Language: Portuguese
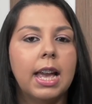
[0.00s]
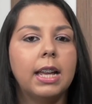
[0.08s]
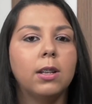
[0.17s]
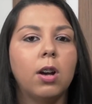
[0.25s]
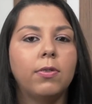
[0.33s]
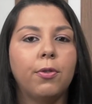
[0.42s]

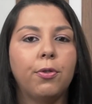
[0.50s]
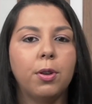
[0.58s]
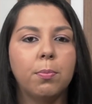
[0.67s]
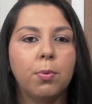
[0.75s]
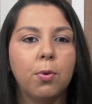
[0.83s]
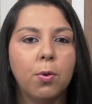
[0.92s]
Em Nova
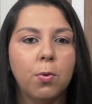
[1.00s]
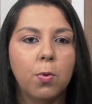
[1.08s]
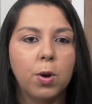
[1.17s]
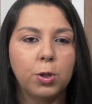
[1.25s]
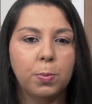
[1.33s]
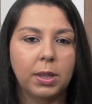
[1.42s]
Friburgo,
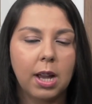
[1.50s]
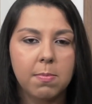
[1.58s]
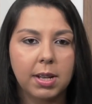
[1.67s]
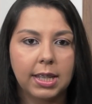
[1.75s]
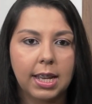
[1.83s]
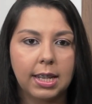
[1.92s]
o Hospital
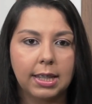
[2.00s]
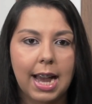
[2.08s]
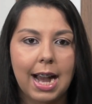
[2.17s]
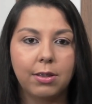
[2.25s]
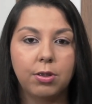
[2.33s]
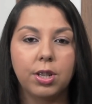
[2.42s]

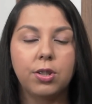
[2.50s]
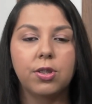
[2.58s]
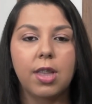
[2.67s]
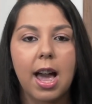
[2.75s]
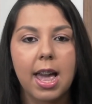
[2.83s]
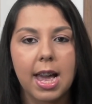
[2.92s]
Maternidade
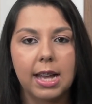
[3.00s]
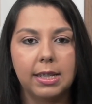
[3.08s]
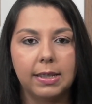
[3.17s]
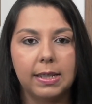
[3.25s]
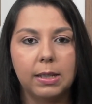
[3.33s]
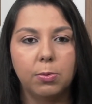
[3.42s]
está
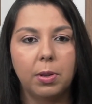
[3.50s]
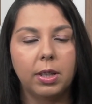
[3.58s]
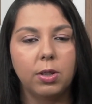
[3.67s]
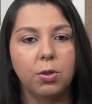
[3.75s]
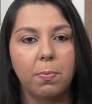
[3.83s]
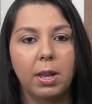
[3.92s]
realizando o
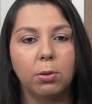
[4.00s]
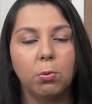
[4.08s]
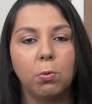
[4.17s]
atendimento do